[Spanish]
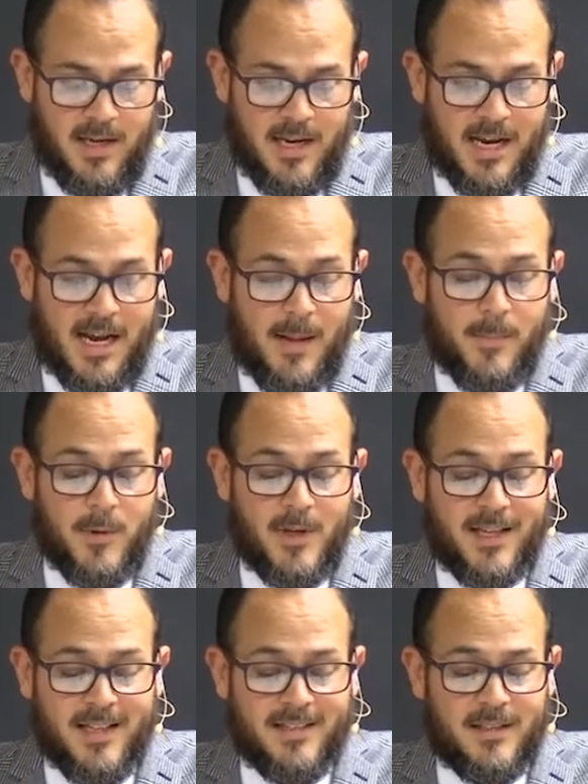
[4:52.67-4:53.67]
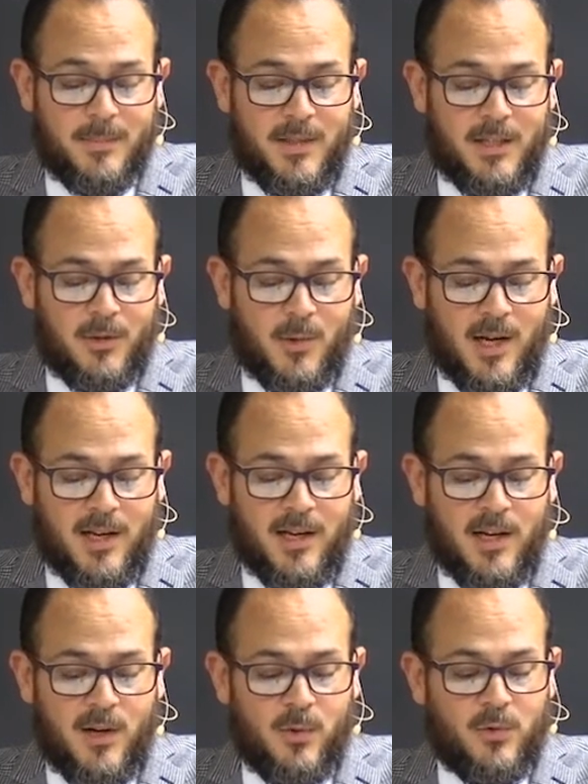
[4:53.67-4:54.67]
En cambio, el que es espiritual
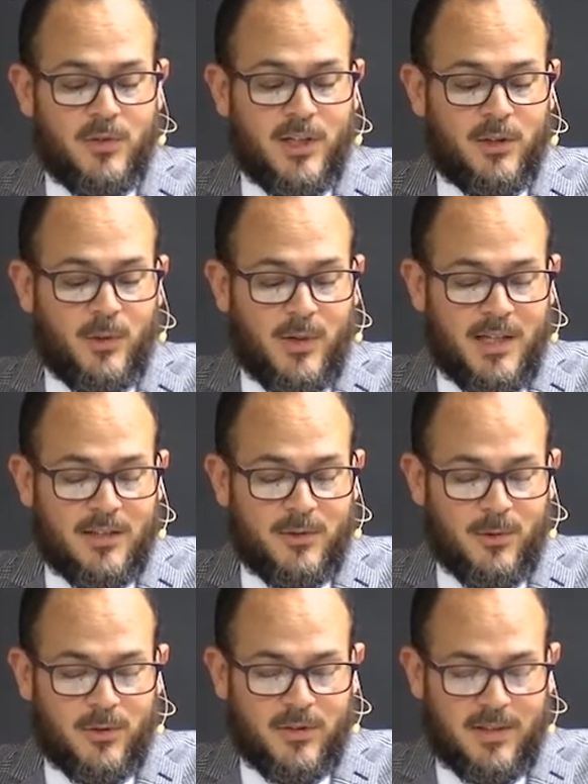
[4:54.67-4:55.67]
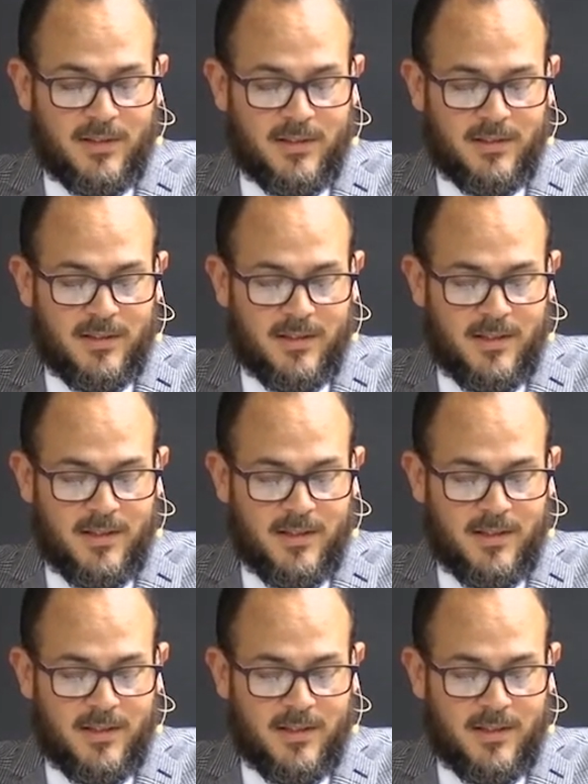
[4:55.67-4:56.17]
juzga todas las cosas